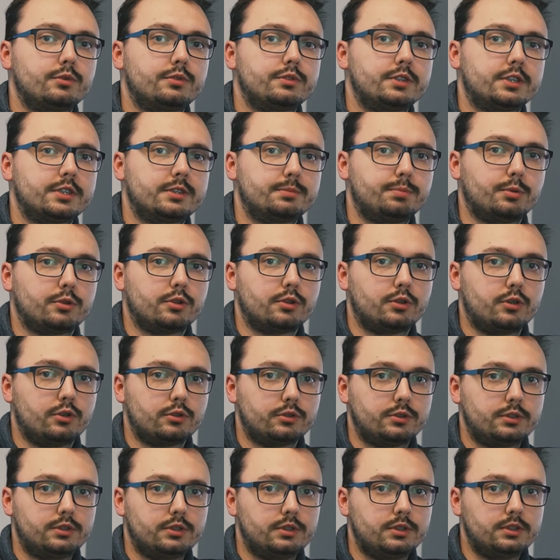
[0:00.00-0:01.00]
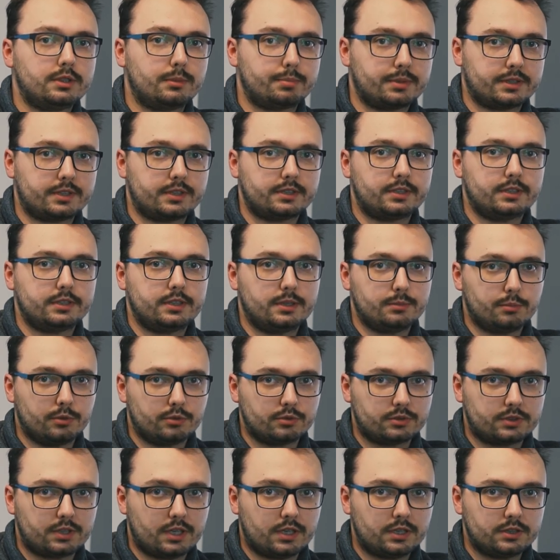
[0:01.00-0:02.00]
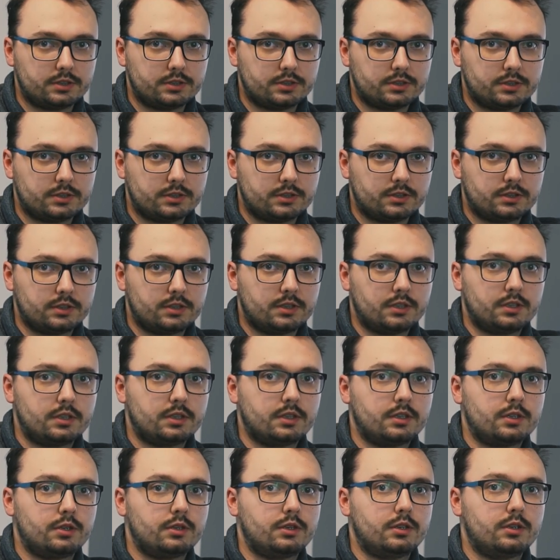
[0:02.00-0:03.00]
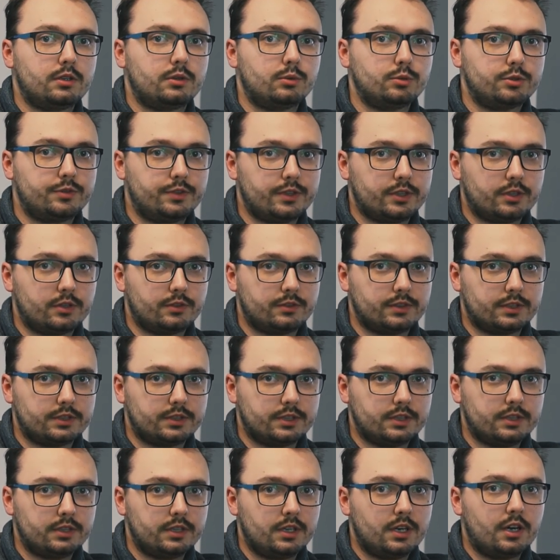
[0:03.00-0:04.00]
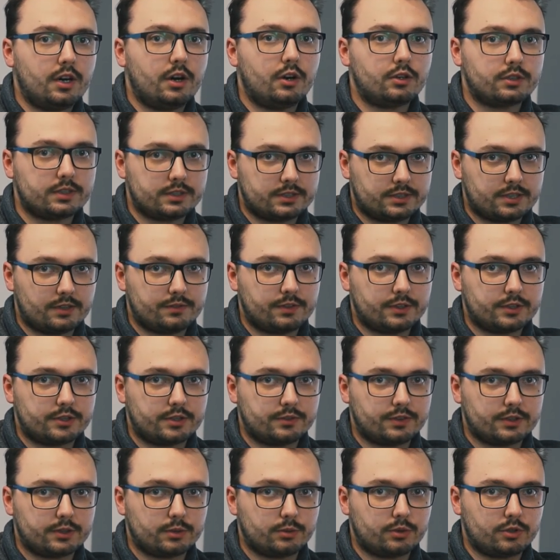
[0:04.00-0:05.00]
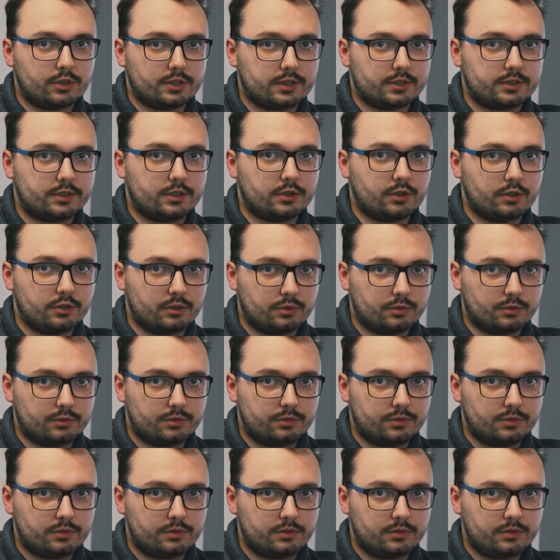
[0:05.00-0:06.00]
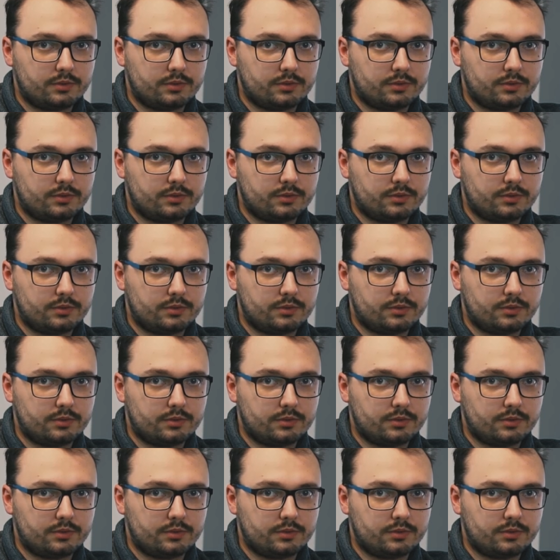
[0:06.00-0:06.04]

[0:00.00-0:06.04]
również sporo godzin na precyzyjny montaż, udźwiękowienie oraz zaawansowaną korekcję kolorów.